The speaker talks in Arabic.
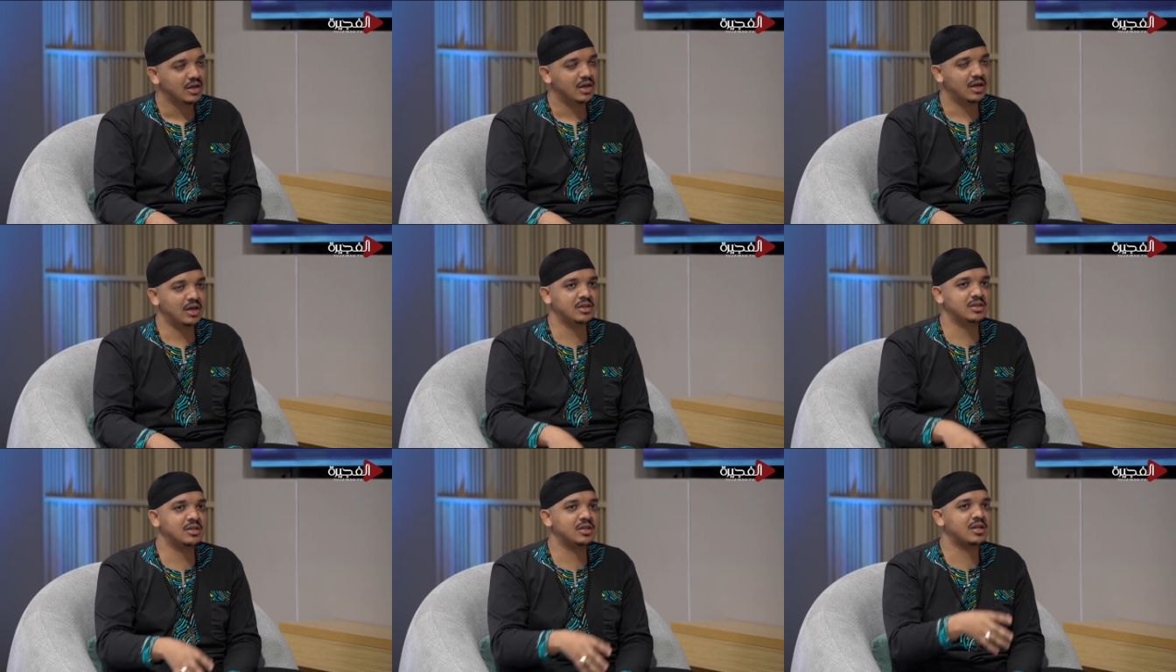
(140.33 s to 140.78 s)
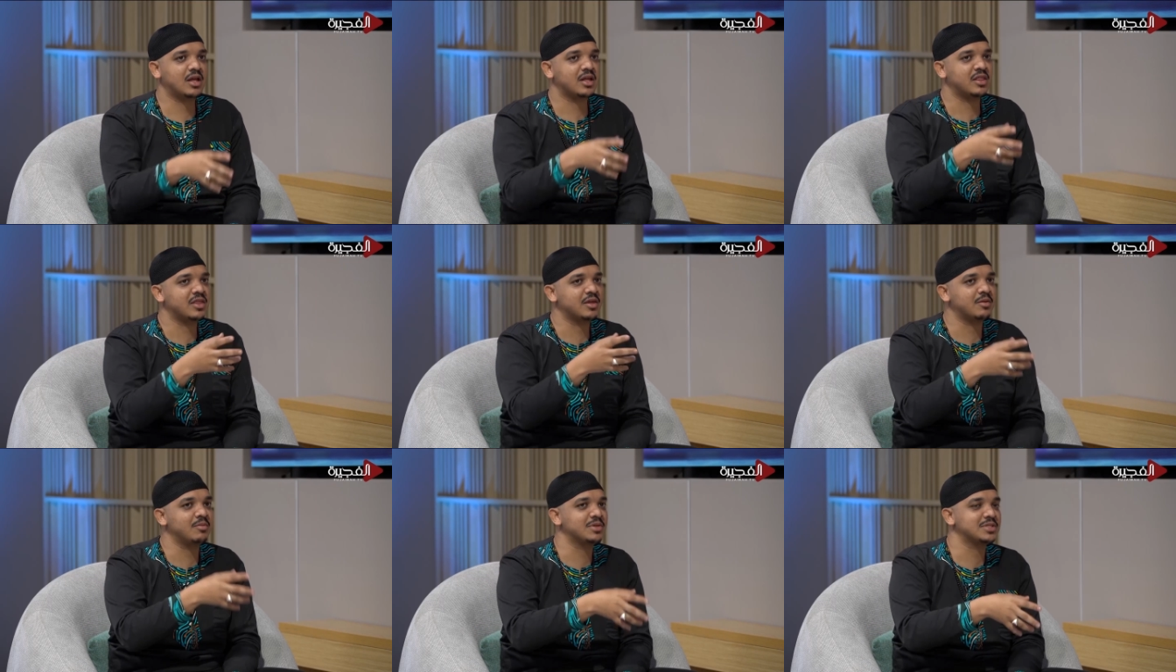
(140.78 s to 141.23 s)
عندي
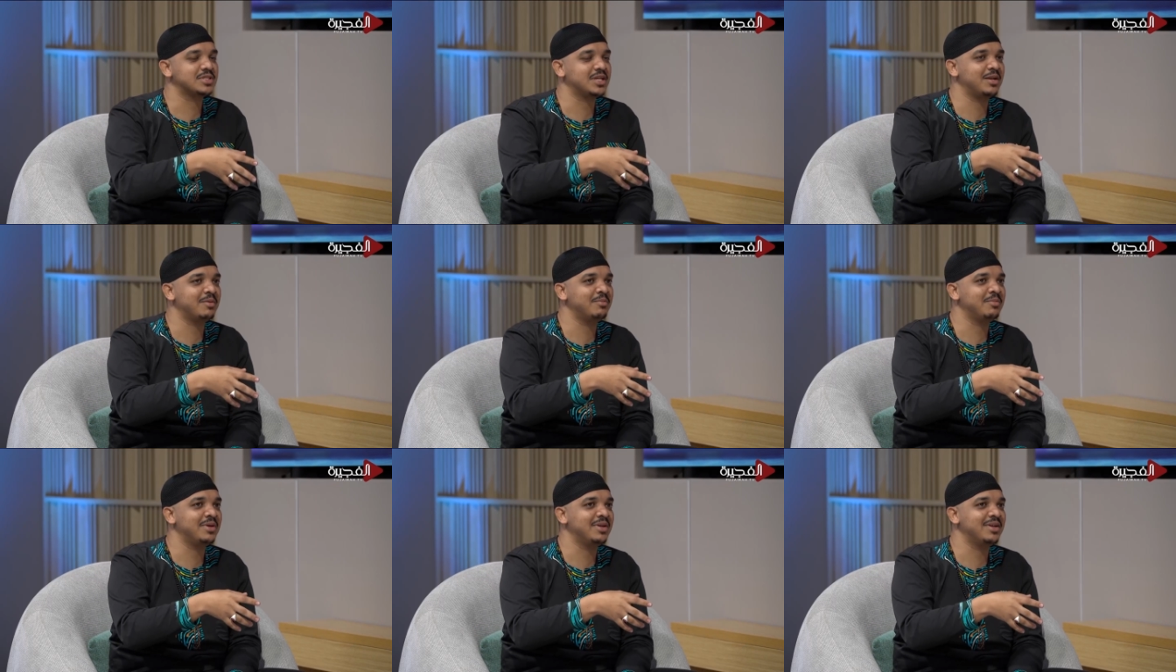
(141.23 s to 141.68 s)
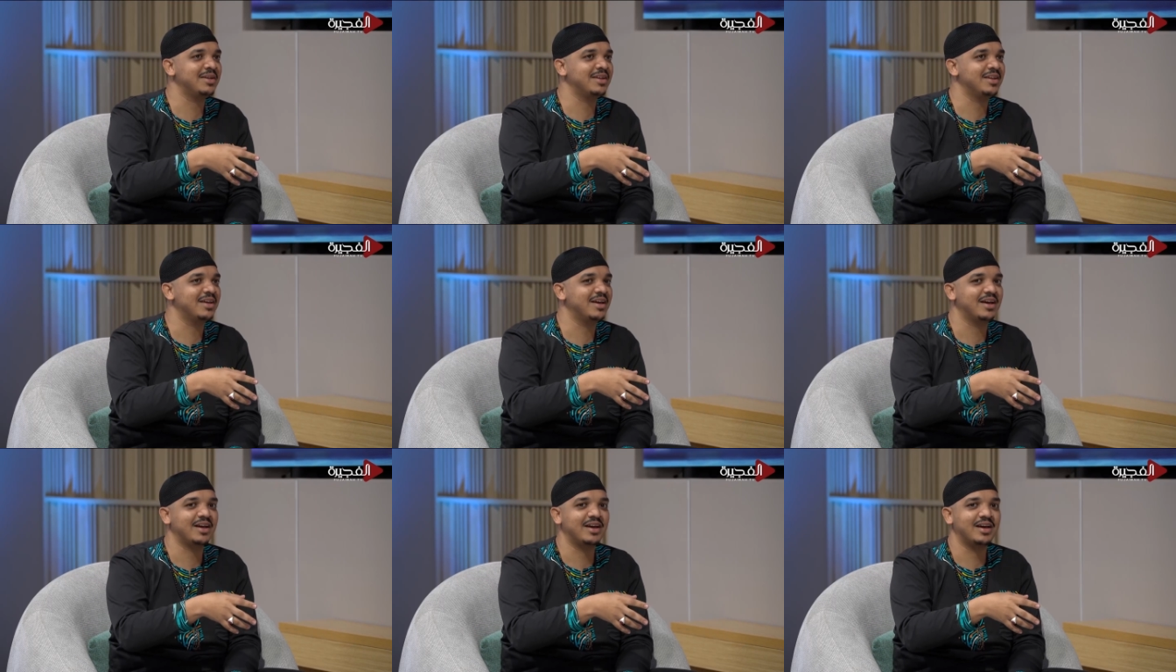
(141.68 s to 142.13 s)
تاثير مثلا من
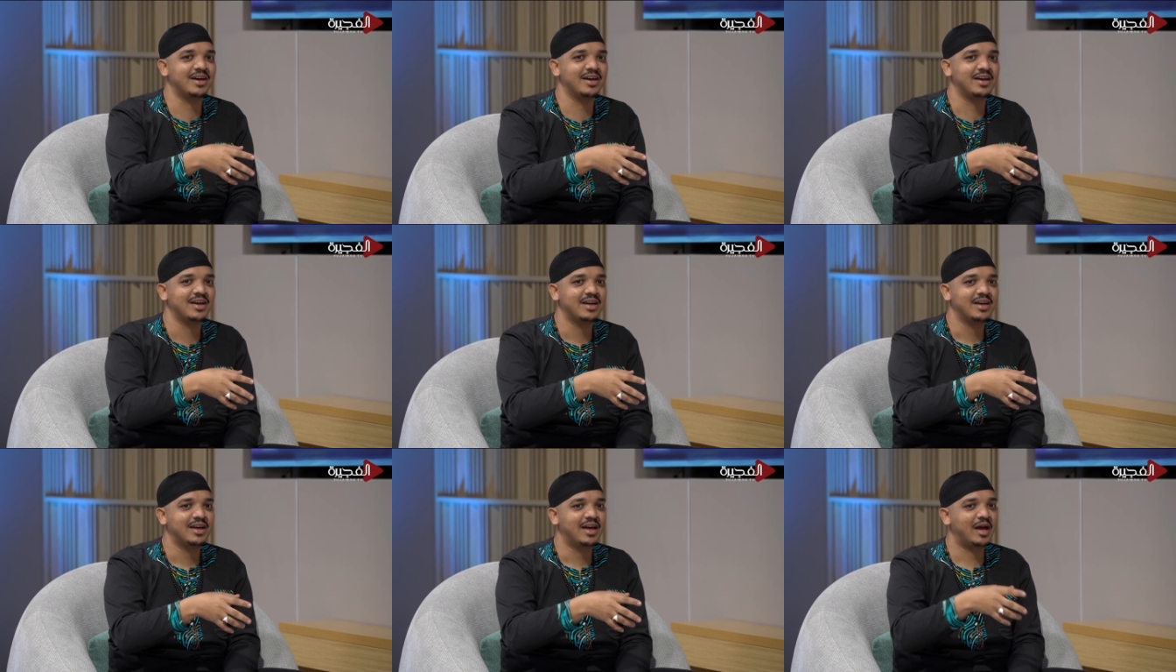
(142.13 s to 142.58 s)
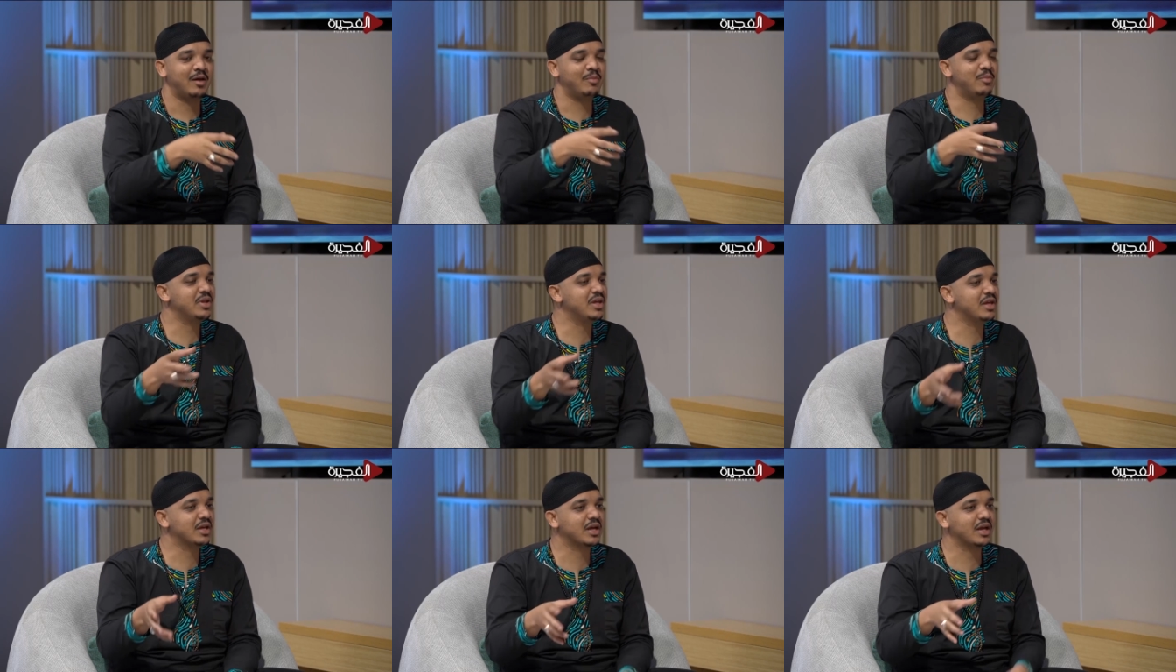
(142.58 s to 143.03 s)
آه،
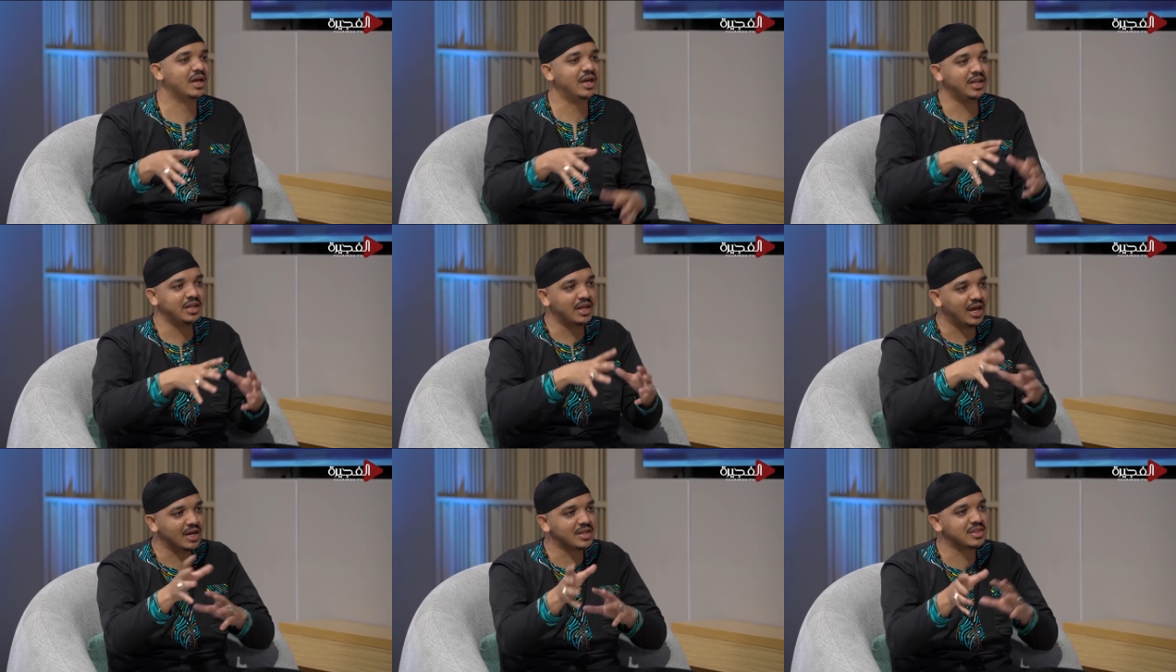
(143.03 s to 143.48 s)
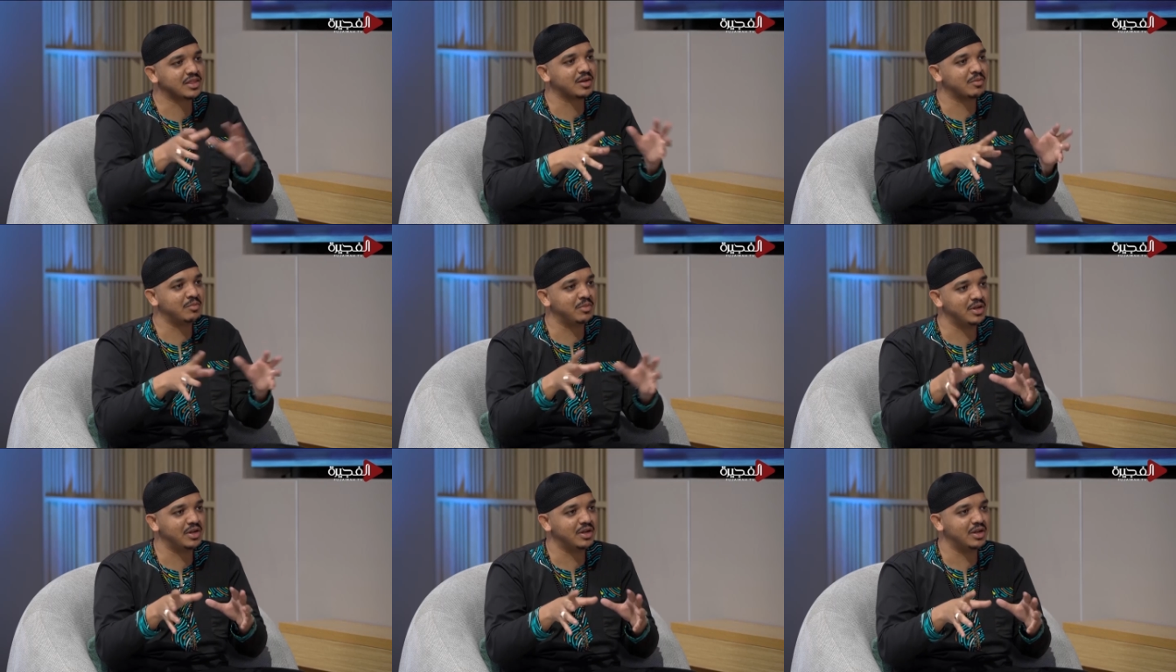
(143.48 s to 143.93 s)
امريكا يعني اكثر
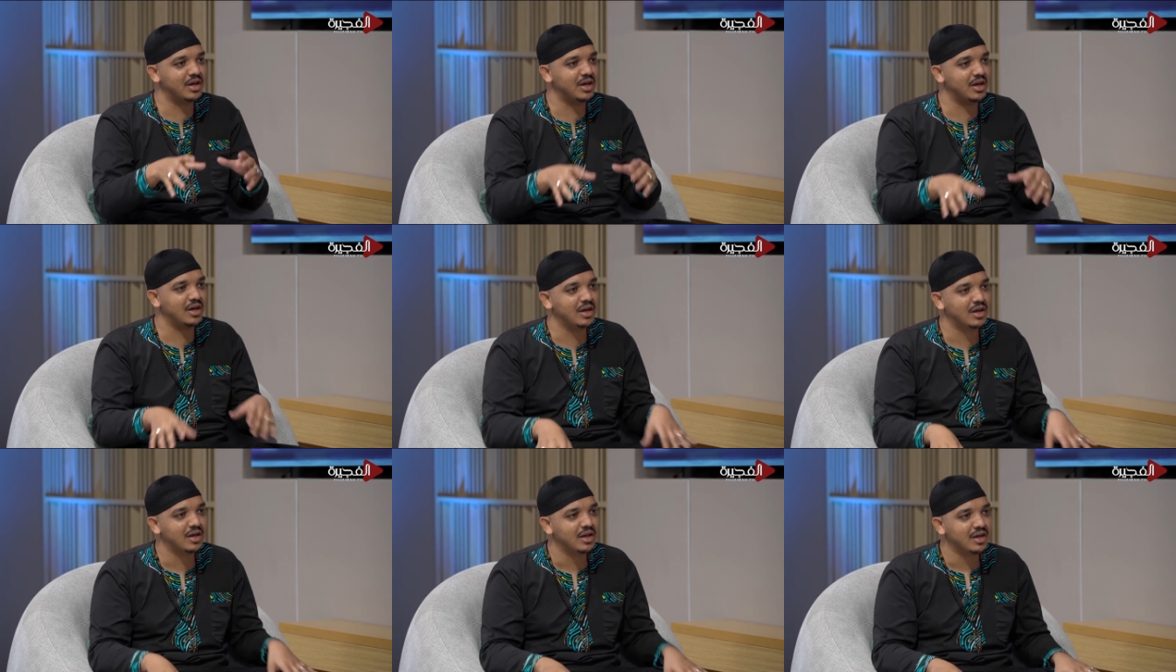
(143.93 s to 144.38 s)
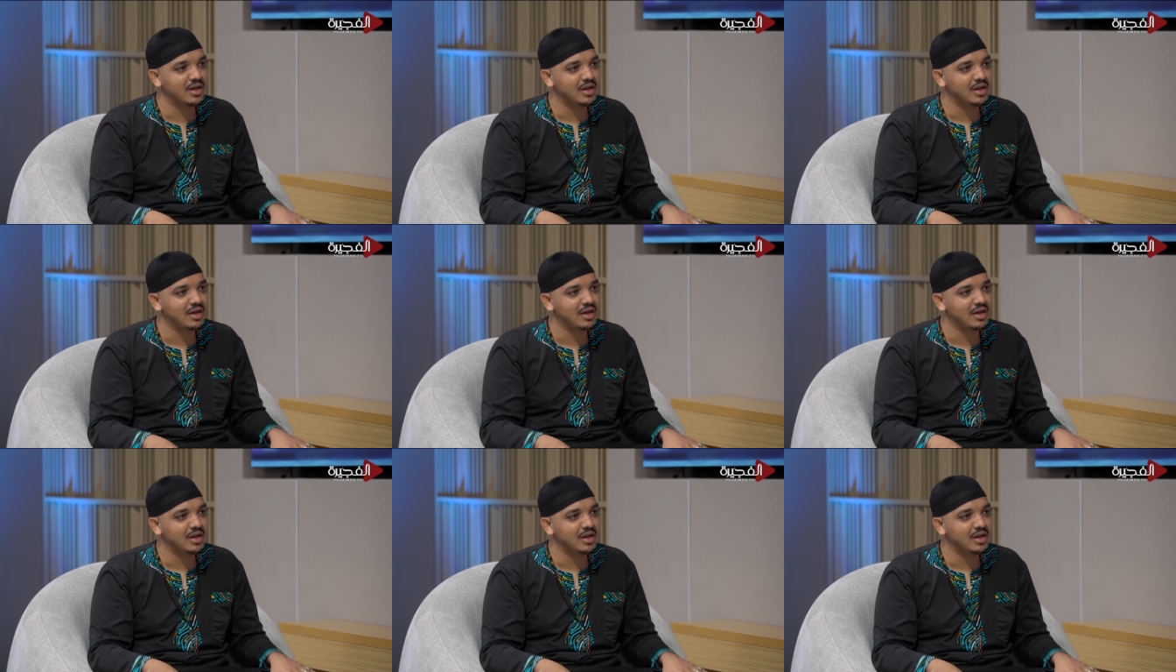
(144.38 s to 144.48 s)
من آه،